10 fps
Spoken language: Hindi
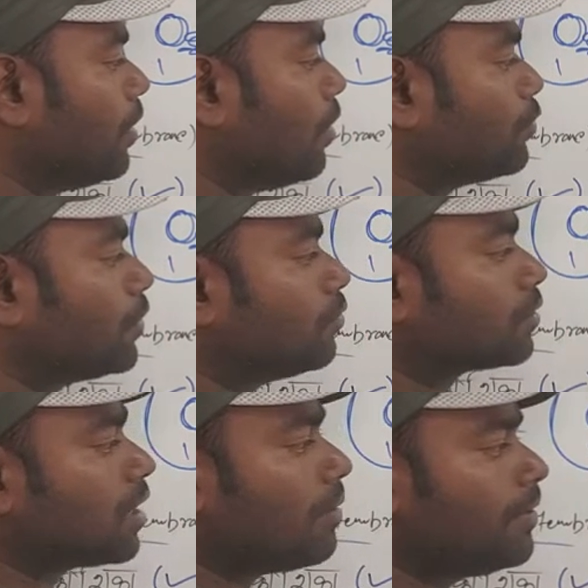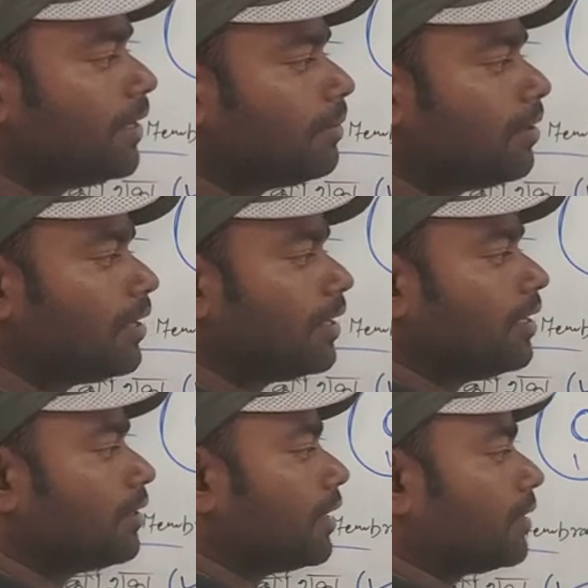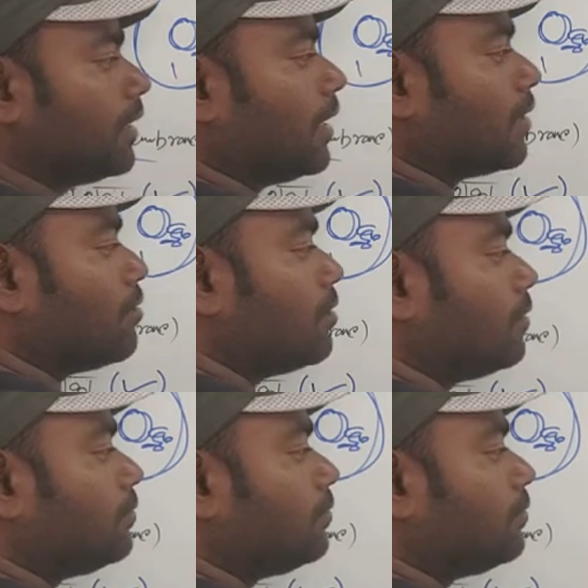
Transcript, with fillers: उस उसका भी निर्माण ये करता है कौन